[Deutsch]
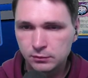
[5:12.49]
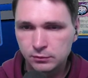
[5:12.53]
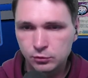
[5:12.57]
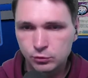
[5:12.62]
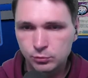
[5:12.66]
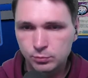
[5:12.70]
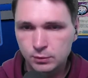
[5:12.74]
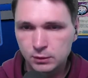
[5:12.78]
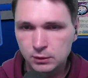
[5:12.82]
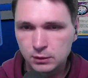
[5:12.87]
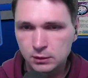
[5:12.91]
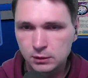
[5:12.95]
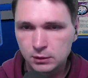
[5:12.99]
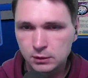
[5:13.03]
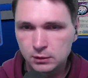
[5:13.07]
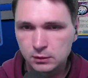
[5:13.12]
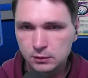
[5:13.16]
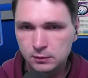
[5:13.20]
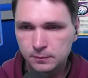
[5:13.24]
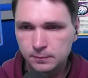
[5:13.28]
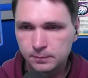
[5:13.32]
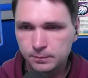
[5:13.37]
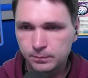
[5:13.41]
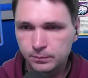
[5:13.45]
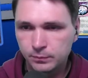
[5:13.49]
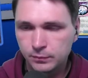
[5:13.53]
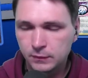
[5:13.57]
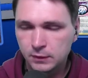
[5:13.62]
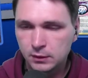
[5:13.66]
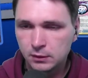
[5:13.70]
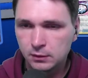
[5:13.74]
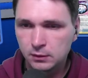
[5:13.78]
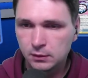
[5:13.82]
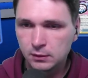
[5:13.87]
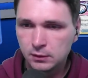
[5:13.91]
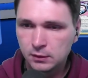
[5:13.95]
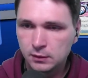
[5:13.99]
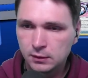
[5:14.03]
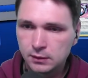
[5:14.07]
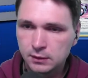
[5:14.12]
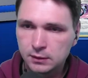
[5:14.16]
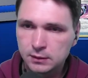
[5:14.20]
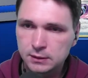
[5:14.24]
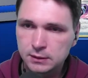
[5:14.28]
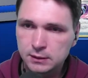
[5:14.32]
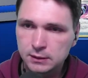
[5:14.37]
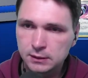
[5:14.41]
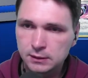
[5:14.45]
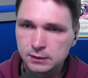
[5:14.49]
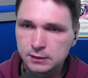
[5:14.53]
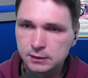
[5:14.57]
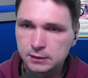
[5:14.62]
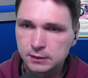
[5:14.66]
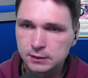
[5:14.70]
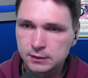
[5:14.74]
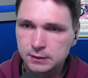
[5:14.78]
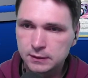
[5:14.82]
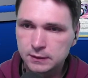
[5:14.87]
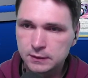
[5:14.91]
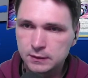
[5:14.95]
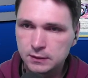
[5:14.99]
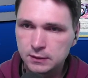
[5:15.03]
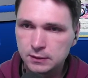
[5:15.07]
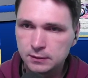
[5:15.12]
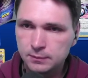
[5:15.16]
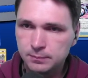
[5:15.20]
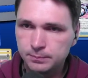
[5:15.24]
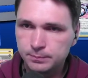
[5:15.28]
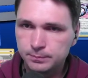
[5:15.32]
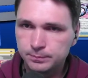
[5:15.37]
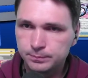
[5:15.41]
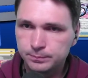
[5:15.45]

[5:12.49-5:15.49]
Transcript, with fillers: Wir spielen die nicht, ne? Drei Karten ziehen.